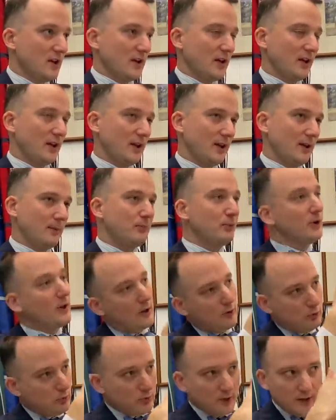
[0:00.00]
Et, puis tu as,
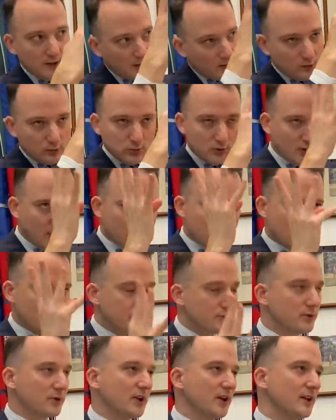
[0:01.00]
tout, toutes les nuances
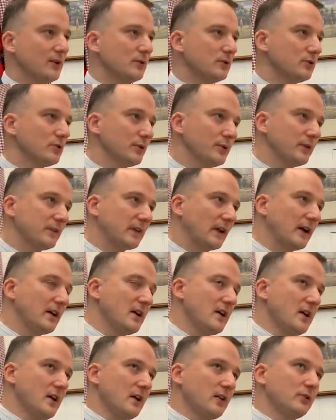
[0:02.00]
de gris autour de ça.
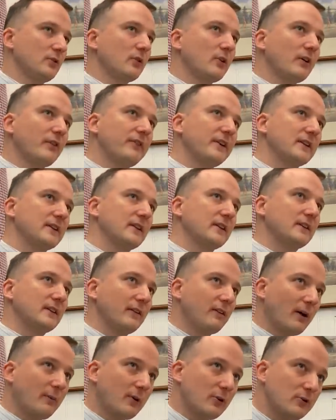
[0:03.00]
Donc en fait, c'est
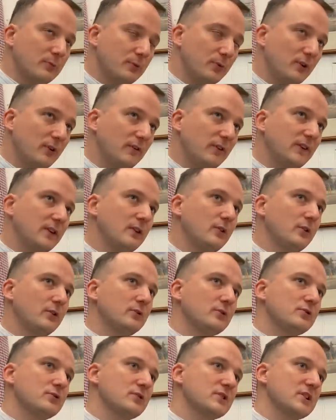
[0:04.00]
vraiment le plus difficile de
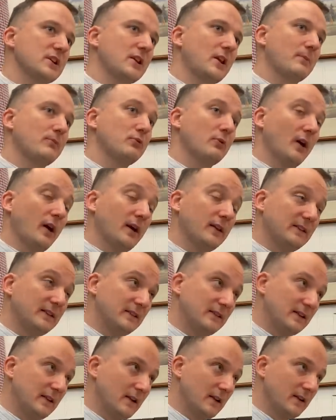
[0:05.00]
nos jours, c'est qu'il n'y a plus un
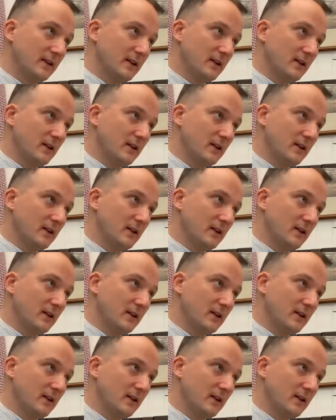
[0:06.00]
style.